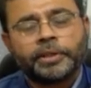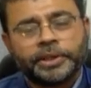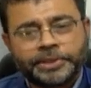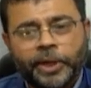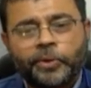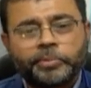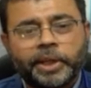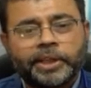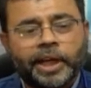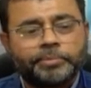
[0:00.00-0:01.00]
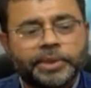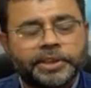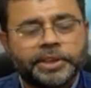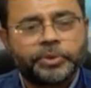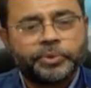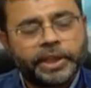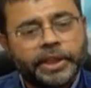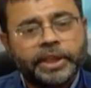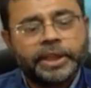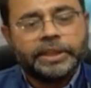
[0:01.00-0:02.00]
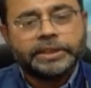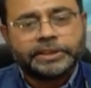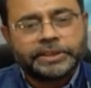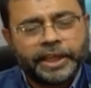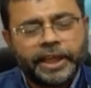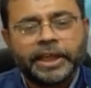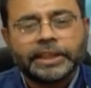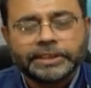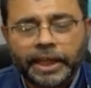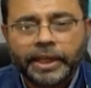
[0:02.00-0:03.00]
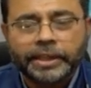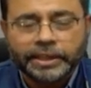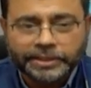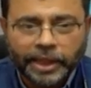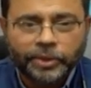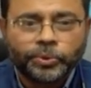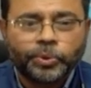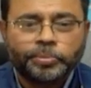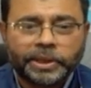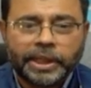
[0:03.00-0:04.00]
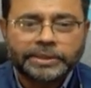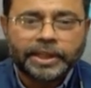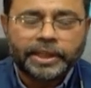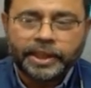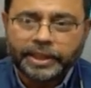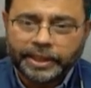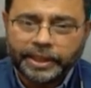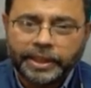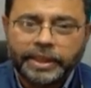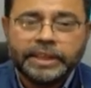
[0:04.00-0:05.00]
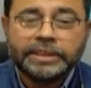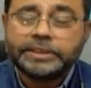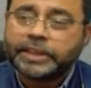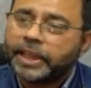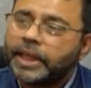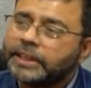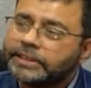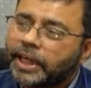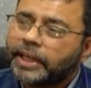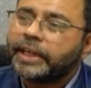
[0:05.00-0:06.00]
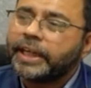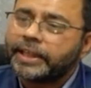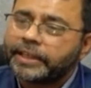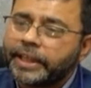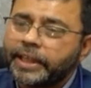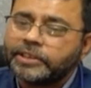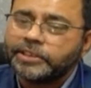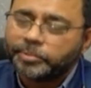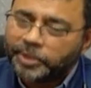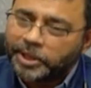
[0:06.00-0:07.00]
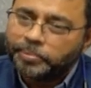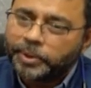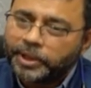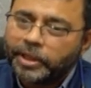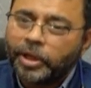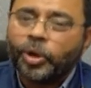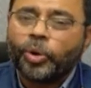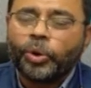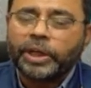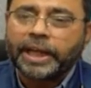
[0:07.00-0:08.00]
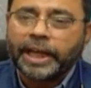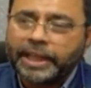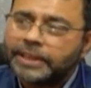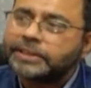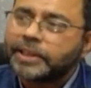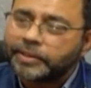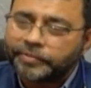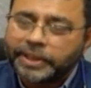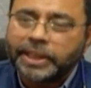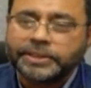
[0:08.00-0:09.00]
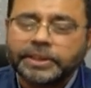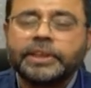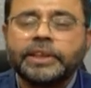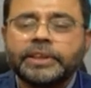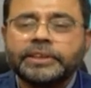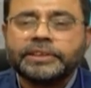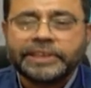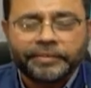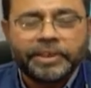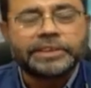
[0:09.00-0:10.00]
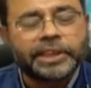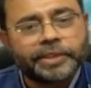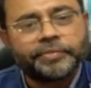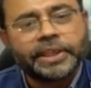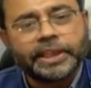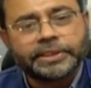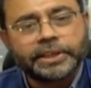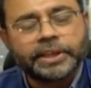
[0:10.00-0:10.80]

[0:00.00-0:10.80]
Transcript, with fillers: दिशाओं में काम करते हुए 6000 किसानों को बनासकाठा के 6000 हेक्टेयर ज़मीन पर ऑर्गेनिक सर्टिफिकेशन जैविक सर्टिफिकेशन